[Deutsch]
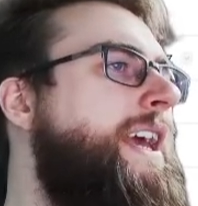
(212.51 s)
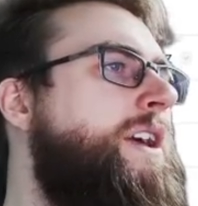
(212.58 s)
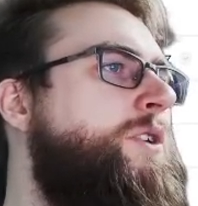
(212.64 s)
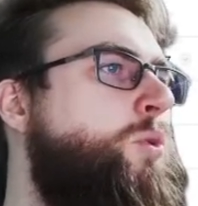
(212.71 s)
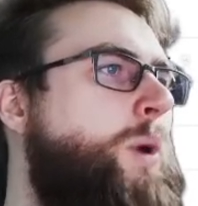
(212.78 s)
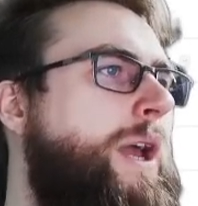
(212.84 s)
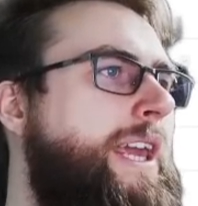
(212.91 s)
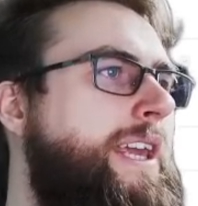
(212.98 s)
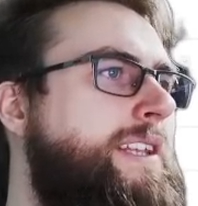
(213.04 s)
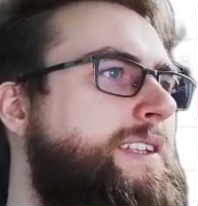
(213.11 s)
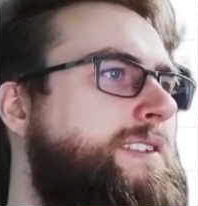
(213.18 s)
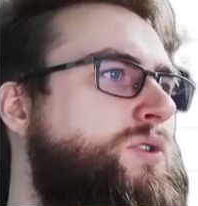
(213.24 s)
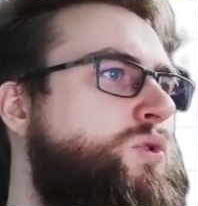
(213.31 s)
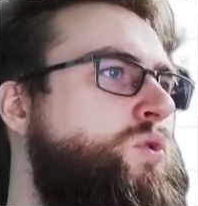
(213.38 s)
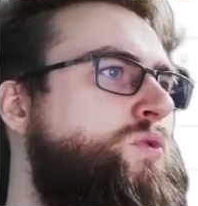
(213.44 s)

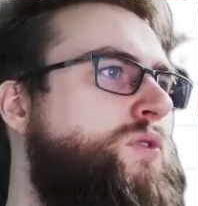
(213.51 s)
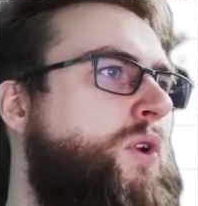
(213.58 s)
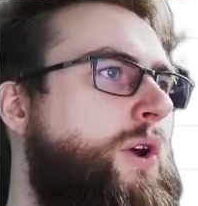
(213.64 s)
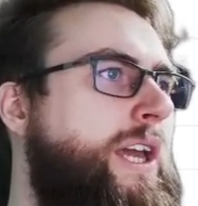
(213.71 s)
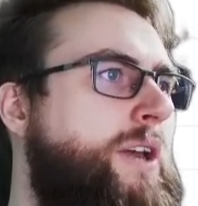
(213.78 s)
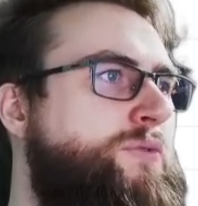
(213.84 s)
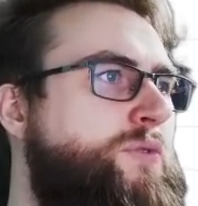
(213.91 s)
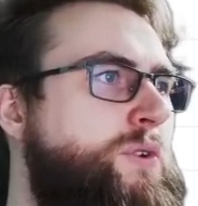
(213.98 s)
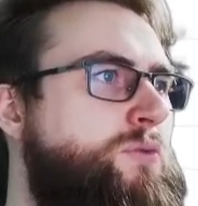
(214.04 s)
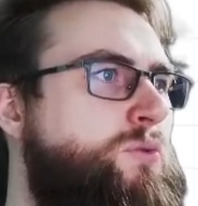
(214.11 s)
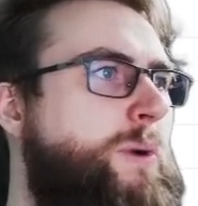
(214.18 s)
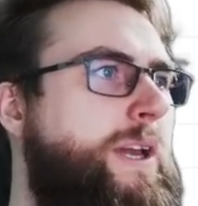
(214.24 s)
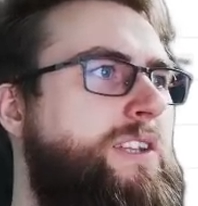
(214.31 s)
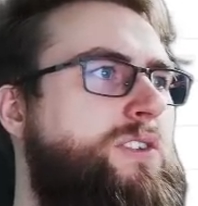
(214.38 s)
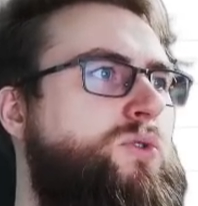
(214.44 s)
Weights, UVR5
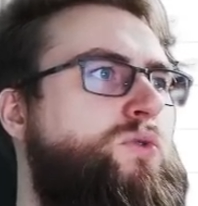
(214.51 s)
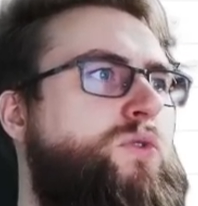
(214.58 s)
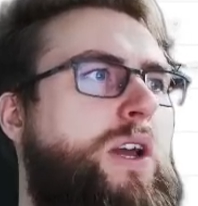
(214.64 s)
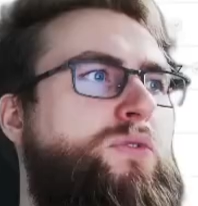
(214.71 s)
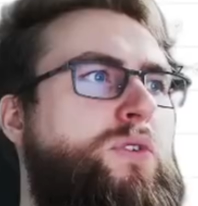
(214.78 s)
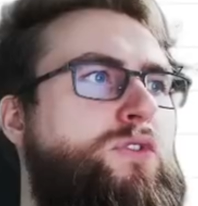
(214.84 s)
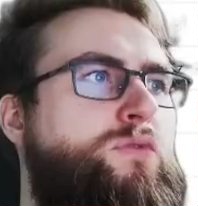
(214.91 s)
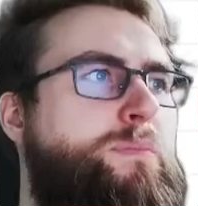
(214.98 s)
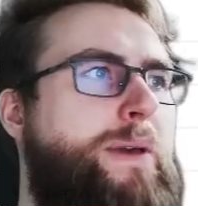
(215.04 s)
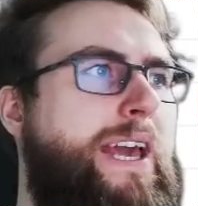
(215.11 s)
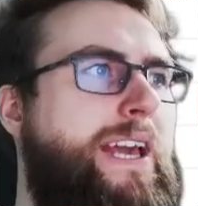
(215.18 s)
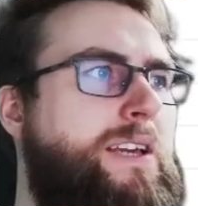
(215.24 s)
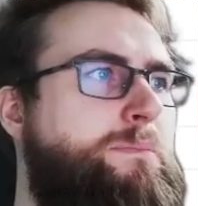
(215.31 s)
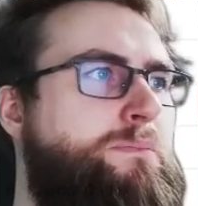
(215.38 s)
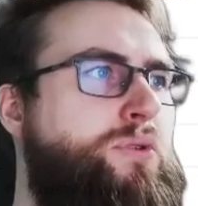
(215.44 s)
Weights, UVR5
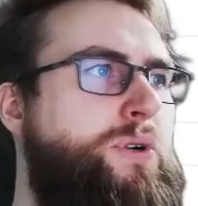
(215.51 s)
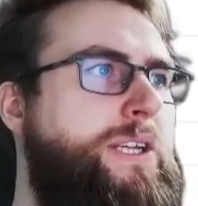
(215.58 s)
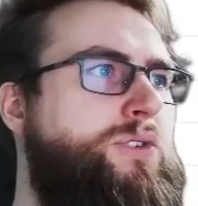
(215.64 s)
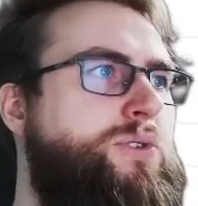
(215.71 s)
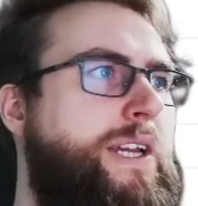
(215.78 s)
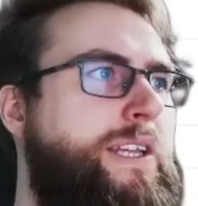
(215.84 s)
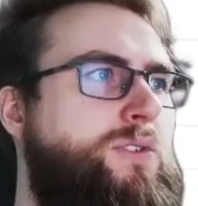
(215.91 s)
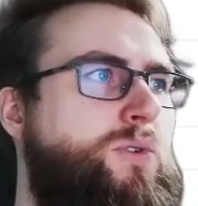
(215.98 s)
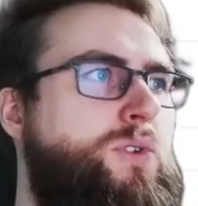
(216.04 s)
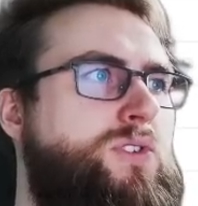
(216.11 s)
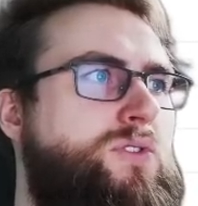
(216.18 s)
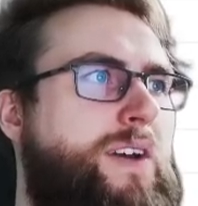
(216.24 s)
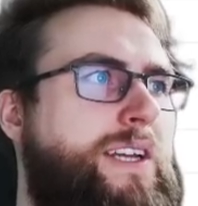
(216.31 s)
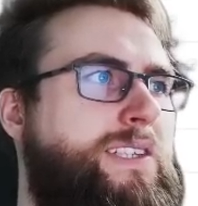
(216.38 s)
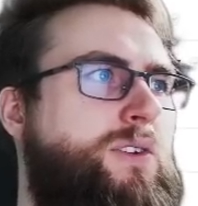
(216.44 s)
Pack, Pre-Trained und
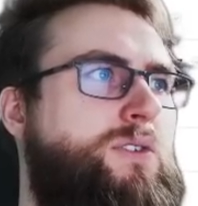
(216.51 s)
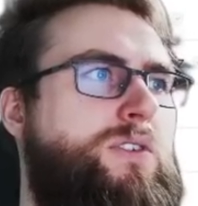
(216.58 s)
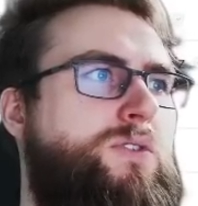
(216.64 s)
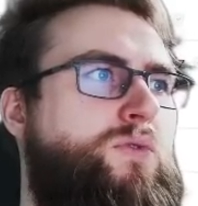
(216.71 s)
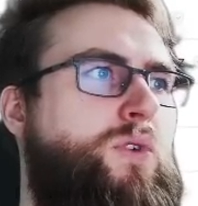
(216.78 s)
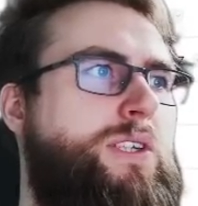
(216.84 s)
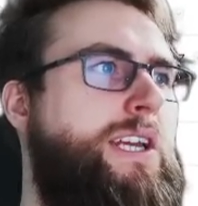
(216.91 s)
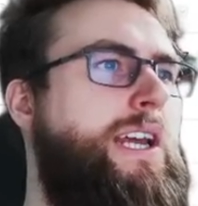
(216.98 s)
so weiter und so fort.